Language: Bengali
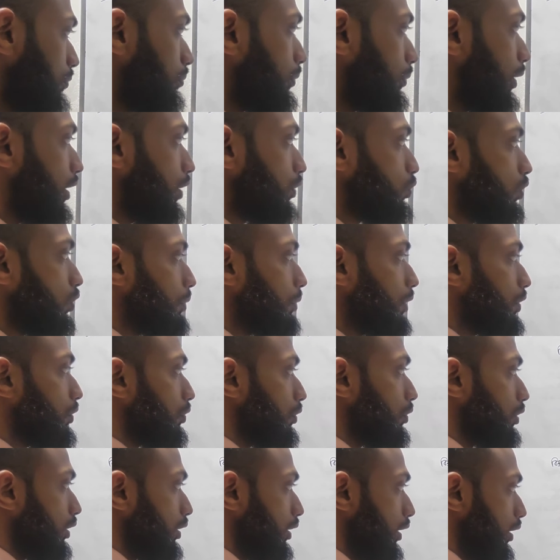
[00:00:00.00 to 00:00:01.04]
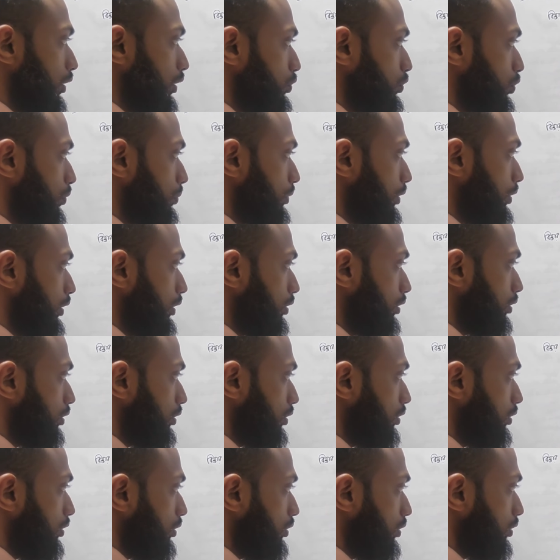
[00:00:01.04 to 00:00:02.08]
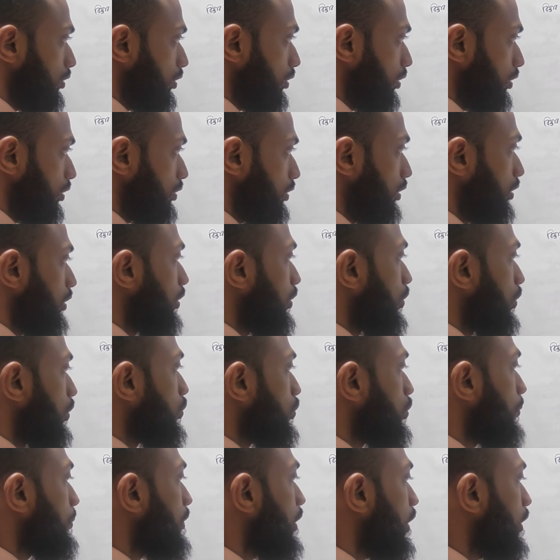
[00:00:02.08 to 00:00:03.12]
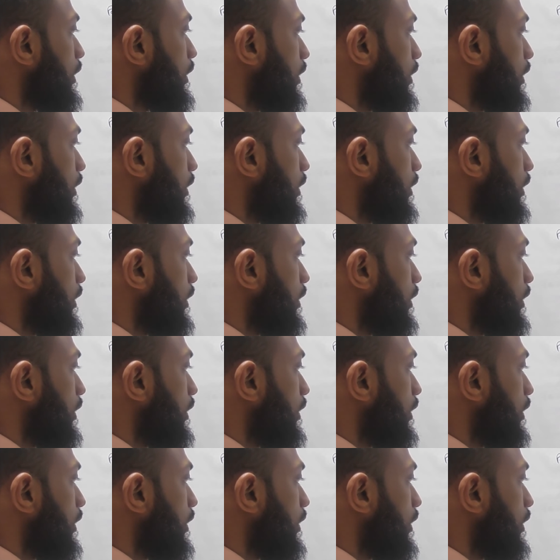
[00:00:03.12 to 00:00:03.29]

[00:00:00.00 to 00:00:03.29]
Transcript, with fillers: বা একটা জমি ধরি একটা জমি আচ্ছা, জমিটার